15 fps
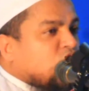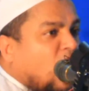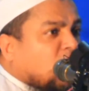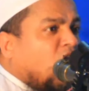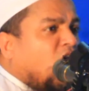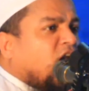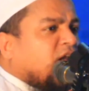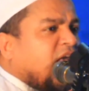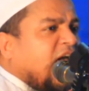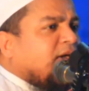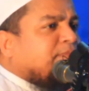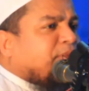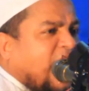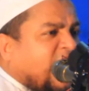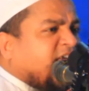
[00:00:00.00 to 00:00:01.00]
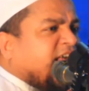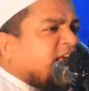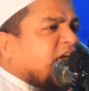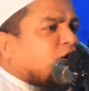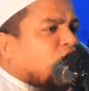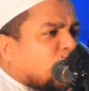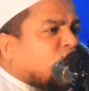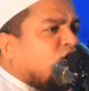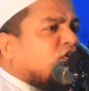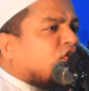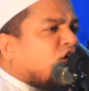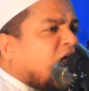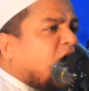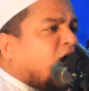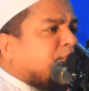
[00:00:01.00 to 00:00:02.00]
যখন এই বাহিনীকে গঠন
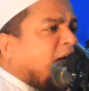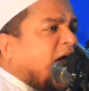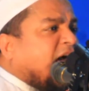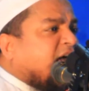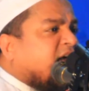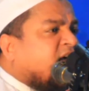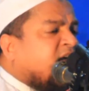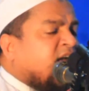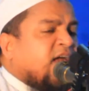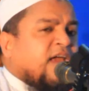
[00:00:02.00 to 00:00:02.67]
করা হবে